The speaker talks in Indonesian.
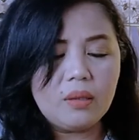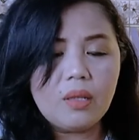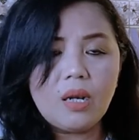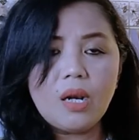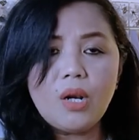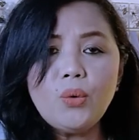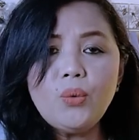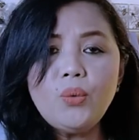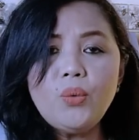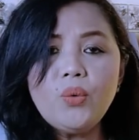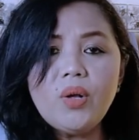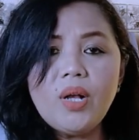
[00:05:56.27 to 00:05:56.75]

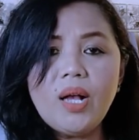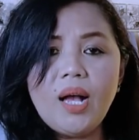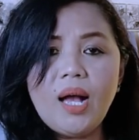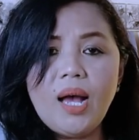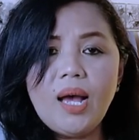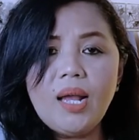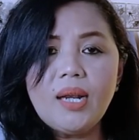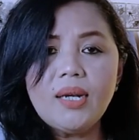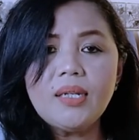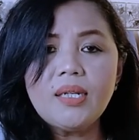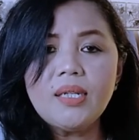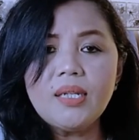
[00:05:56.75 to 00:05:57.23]

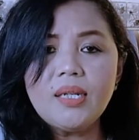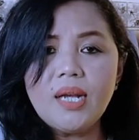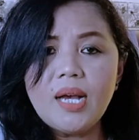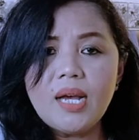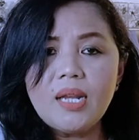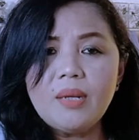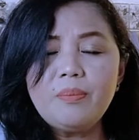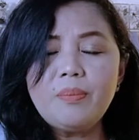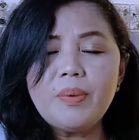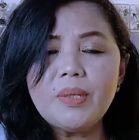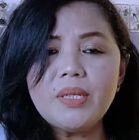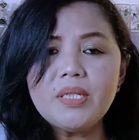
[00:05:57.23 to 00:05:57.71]
terluka
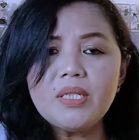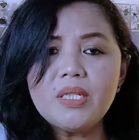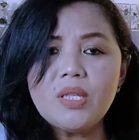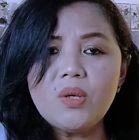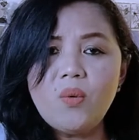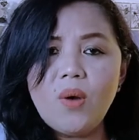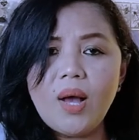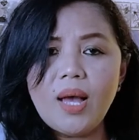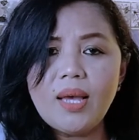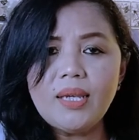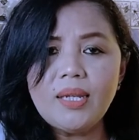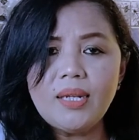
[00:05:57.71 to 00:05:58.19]
dengan
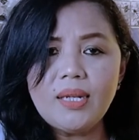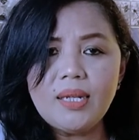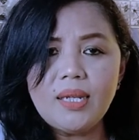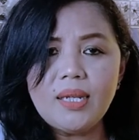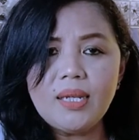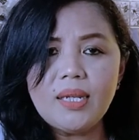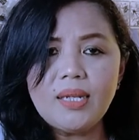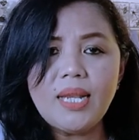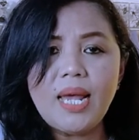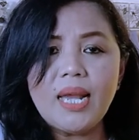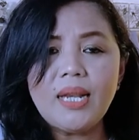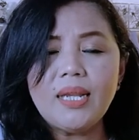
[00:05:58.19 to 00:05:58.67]
peristiwa
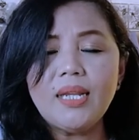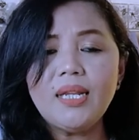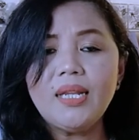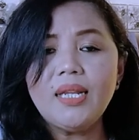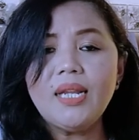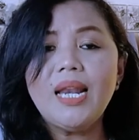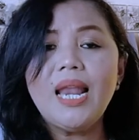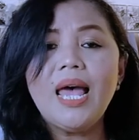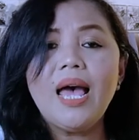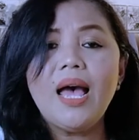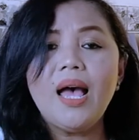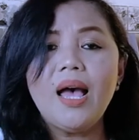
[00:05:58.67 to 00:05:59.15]
ini dan
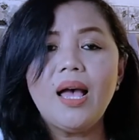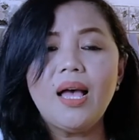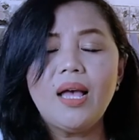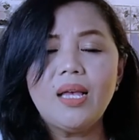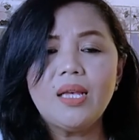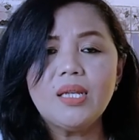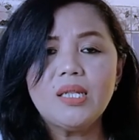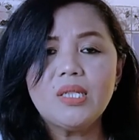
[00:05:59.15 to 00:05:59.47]
inilah